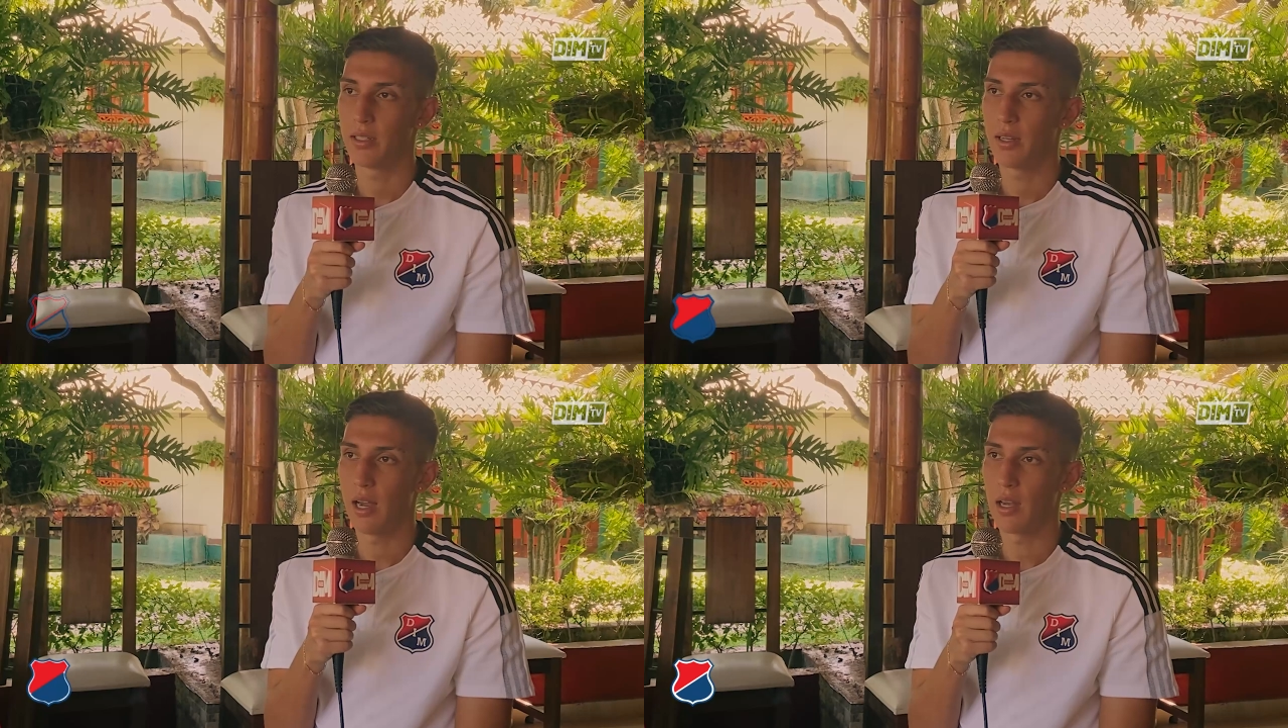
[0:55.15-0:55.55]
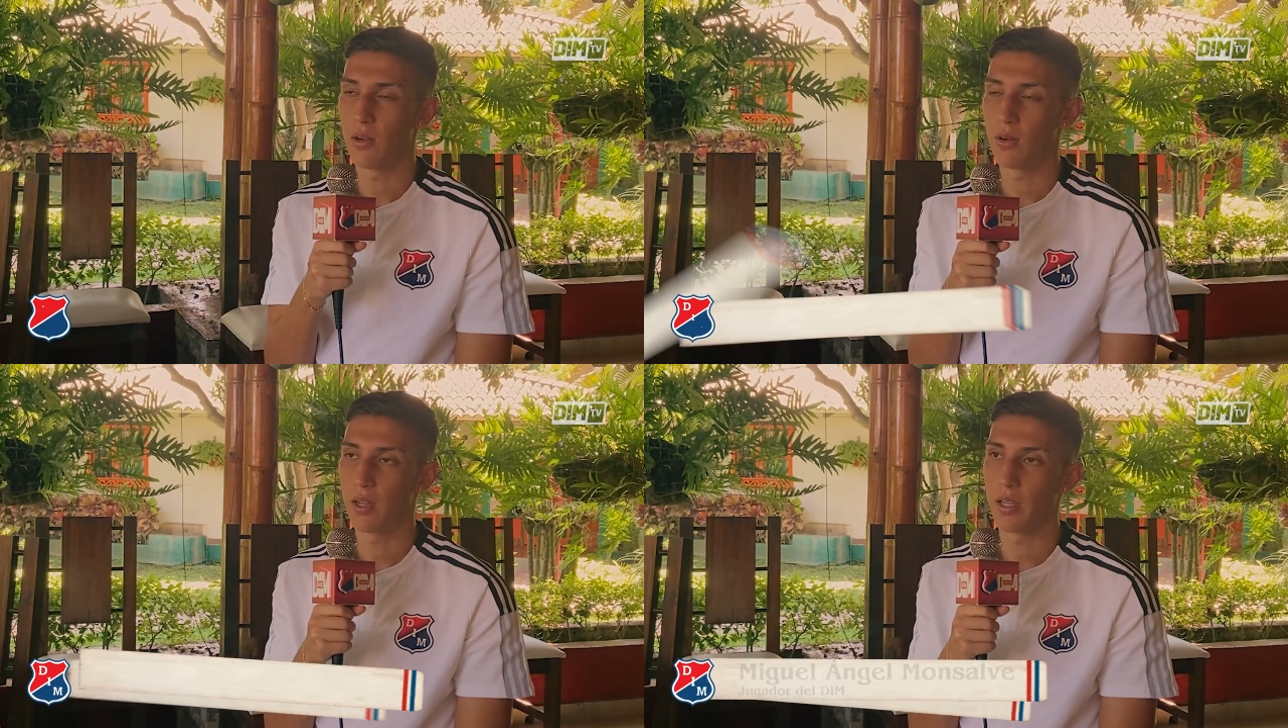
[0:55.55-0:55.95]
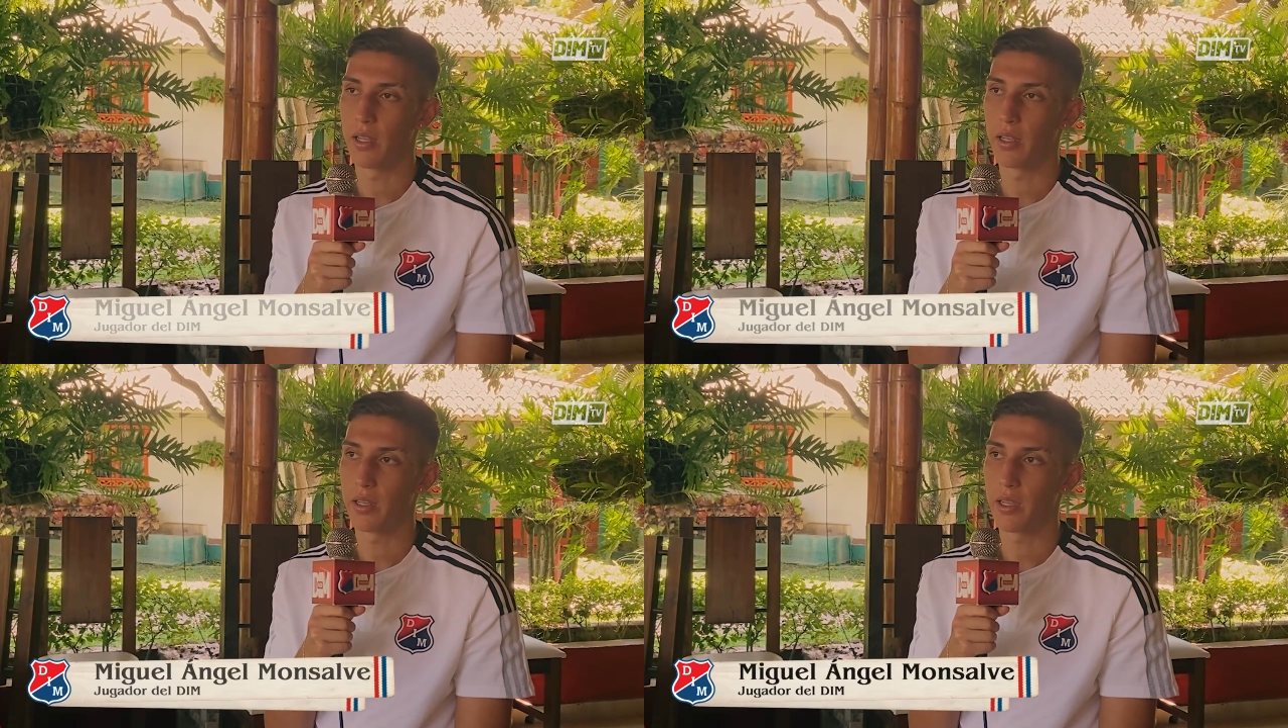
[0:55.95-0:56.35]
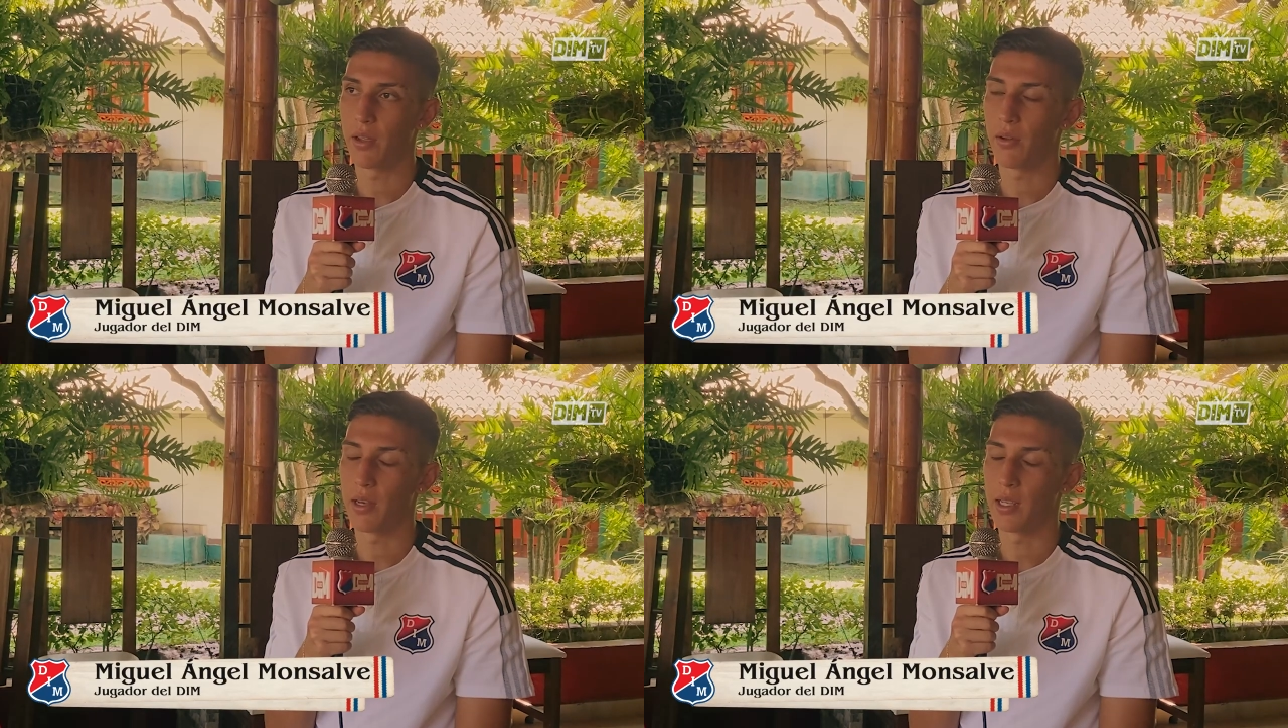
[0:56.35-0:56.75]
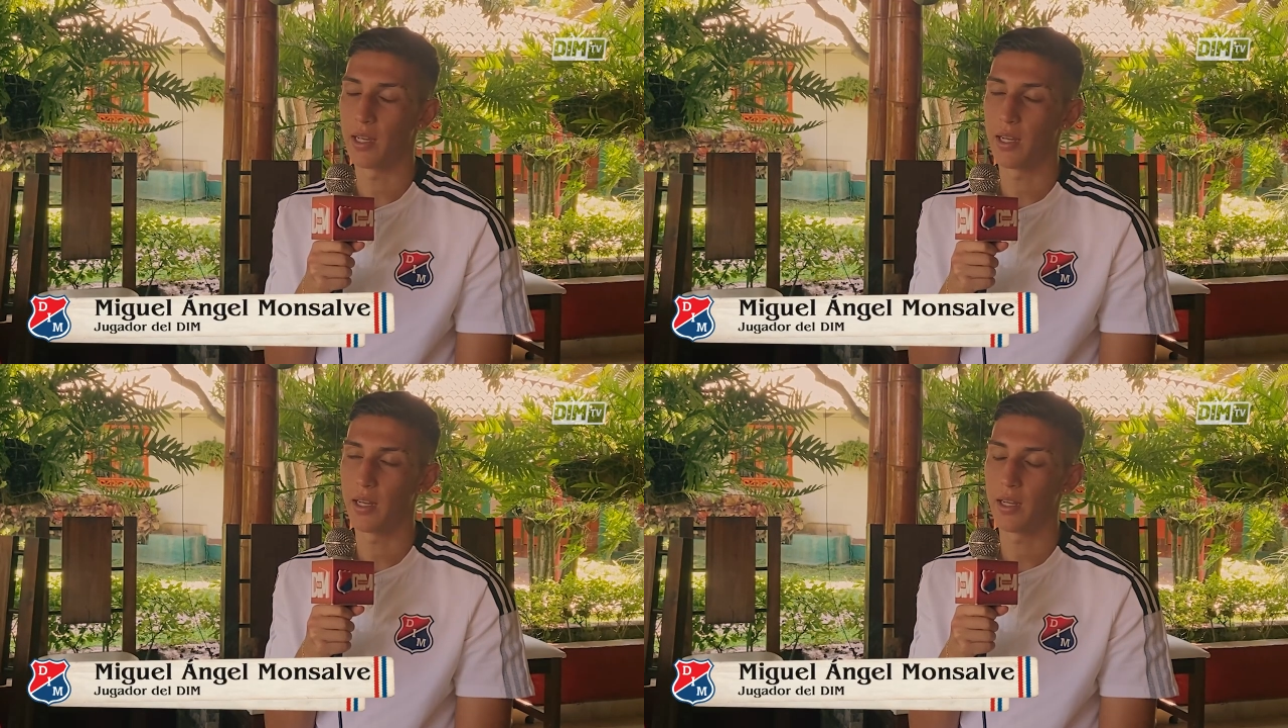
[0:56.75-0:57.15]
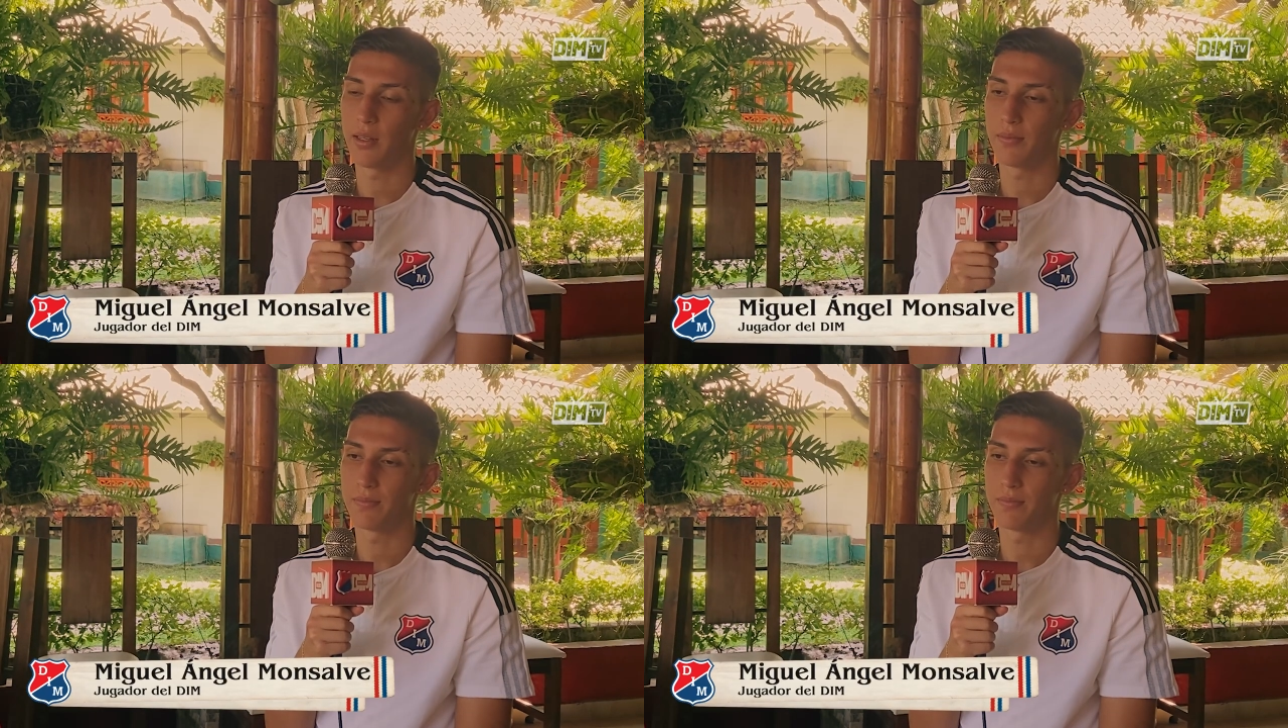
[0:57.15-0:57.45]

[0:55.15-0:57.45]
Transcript: algo que, venía